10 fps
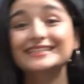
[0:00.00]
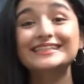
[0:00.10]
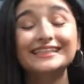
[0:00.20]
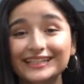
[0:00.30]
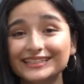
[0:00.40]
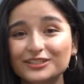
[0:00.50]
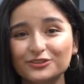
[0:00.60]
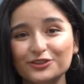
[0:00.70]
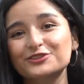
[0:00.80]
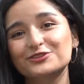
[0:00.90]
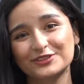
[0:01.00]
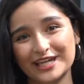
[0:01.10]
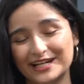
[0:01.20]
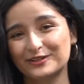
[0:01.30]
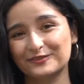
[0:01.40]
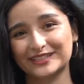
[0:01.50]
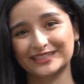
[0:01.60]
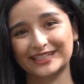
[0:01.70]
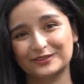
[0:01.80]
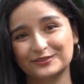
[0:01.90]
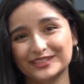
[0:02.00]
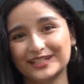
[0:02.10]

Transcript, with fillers: Si tienes el sueño de estudiar en la Universidad de Costa